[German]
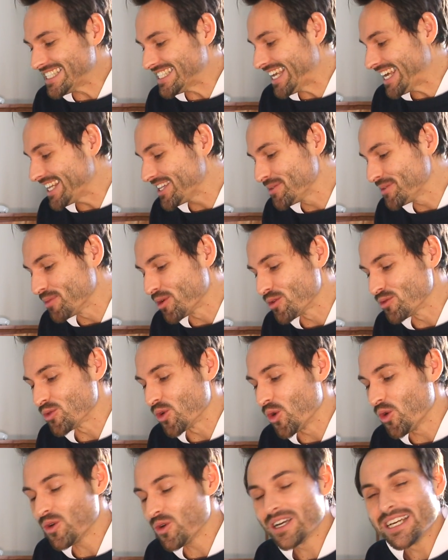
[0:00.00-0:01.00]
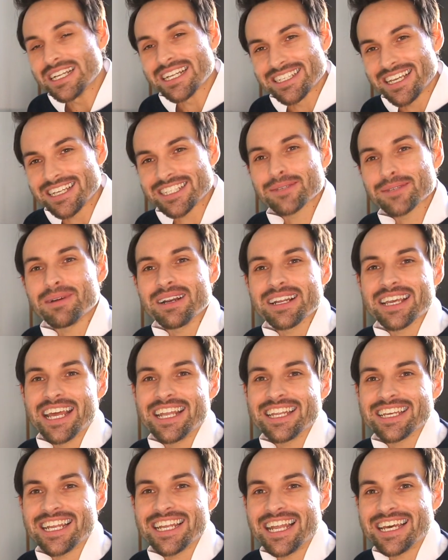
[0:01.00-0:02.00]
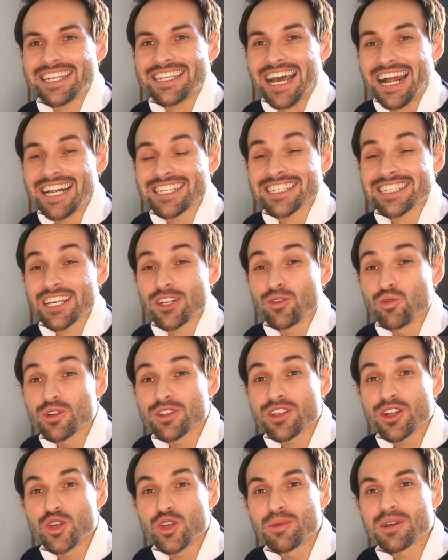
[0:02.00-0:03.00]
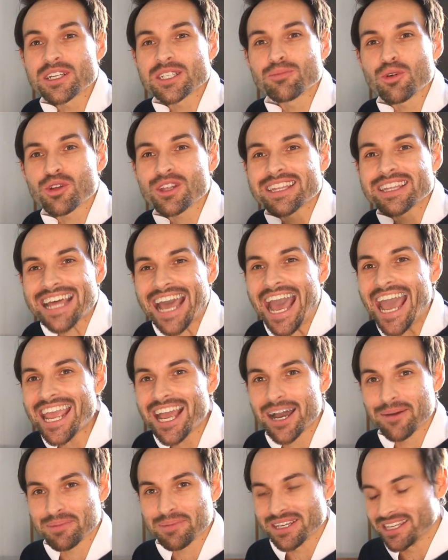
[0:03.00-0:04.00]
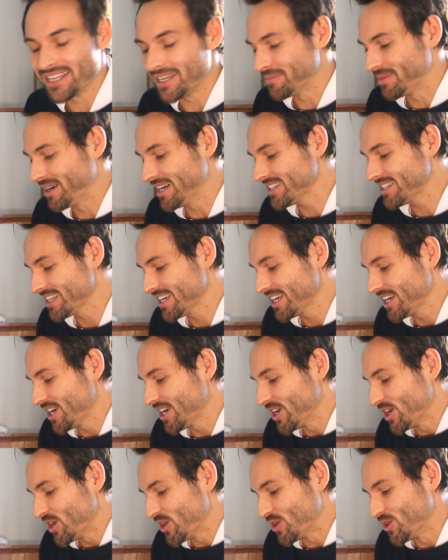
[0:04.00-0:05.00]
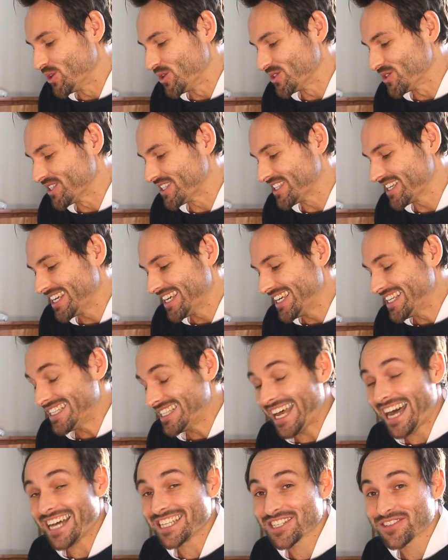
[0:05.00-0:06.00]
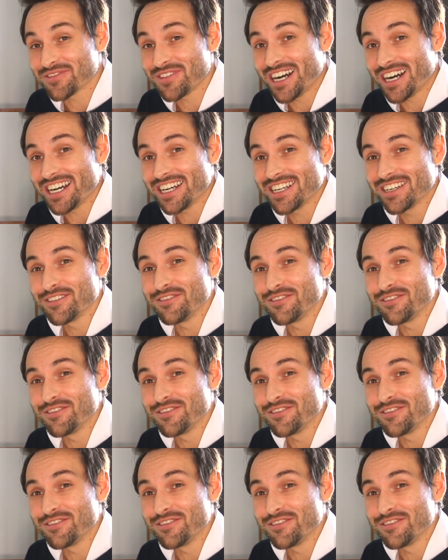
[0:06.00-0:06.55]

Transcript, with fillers: Sandy Monroe das erste Mal kennengelernt, als er sein Urteil über das Model 3 abgegeben hat. Und das war